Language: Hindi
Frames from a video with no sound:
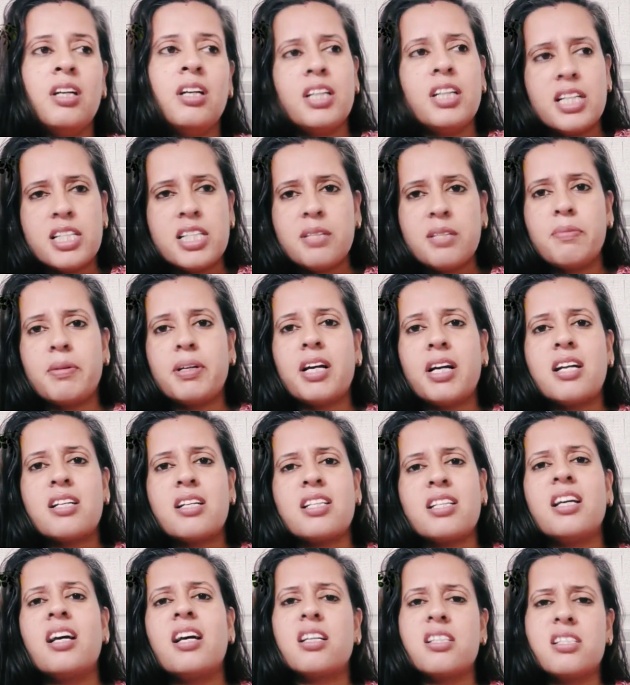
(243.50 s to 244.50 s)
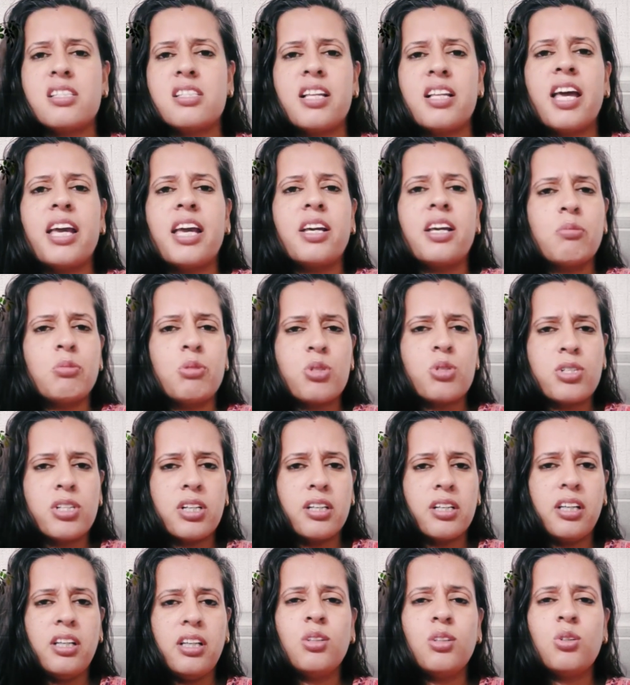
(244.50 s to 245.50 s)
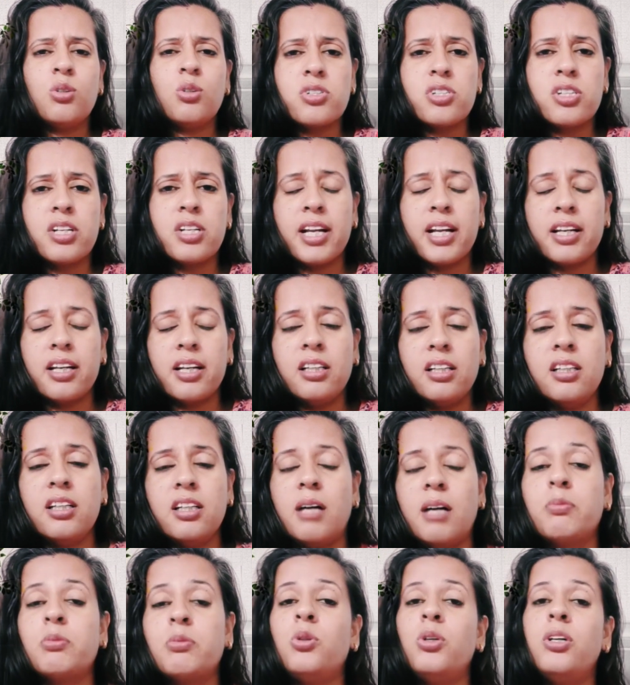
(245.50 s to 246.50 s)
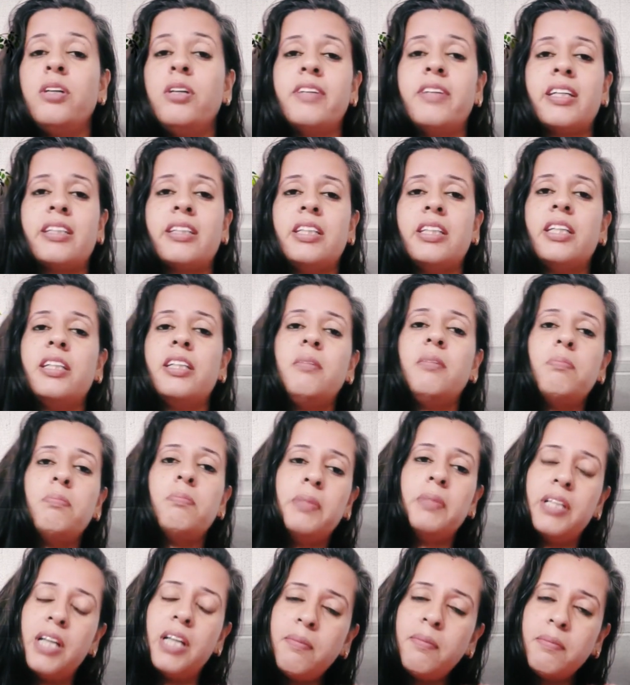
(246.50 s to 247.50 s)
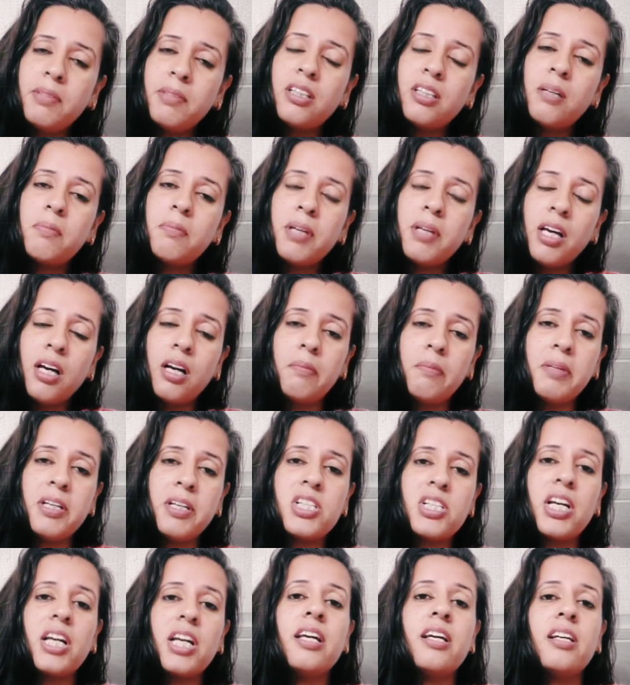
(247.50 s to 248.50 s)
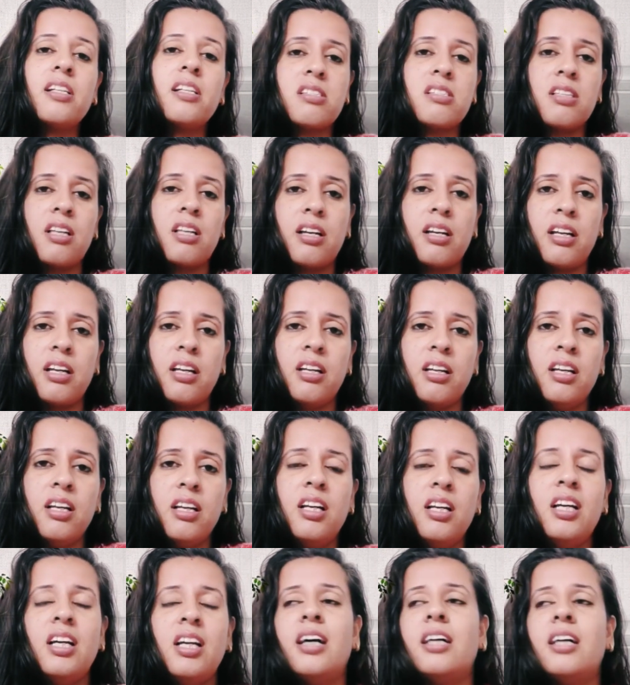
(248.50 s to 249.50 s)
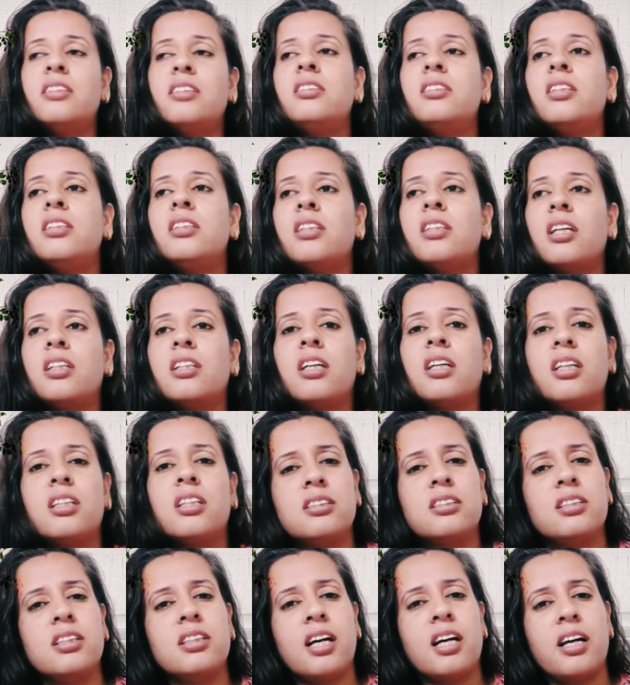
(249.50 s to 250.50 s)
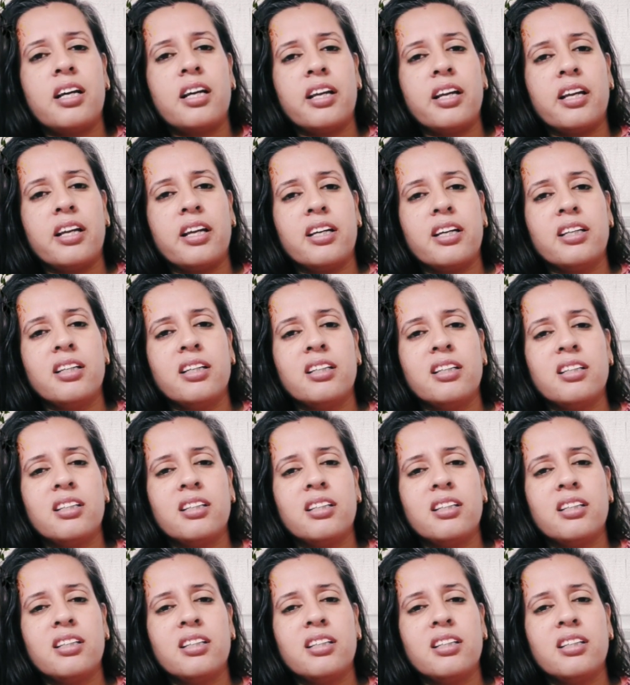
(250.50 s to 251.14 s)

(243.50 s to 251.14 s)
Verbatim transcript: इसी प्रकार से हंसना एक इमोशन है खुश रहना अब कोई व्यक्ति यदि बिना मतलब के हमेशा ही हंसता रहे हद से ज़्यादा हंसी आ रही है